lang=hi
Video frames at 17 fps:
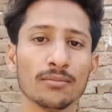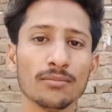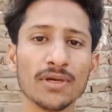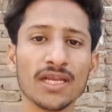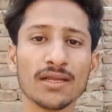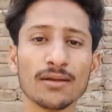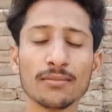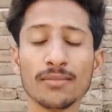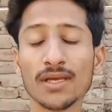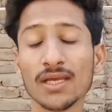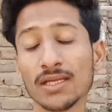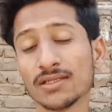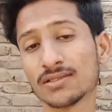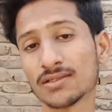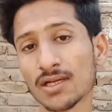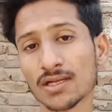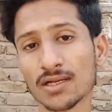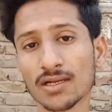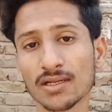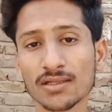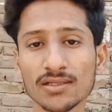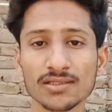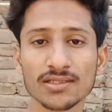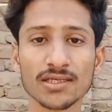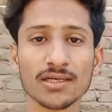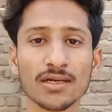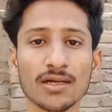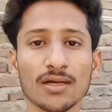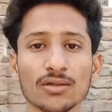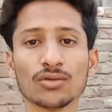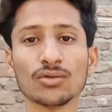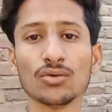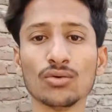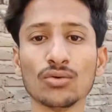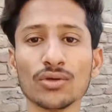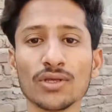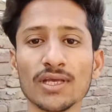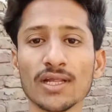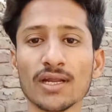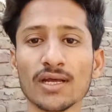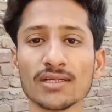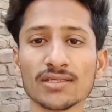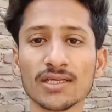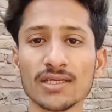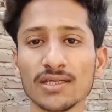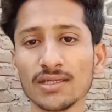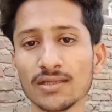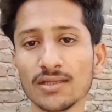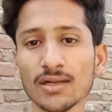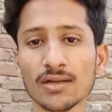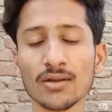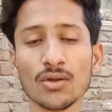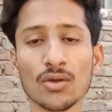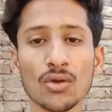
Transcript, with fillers: मैंने मैं इंतज़ार कर रहा था जैन का तो ये रहा जैन इधर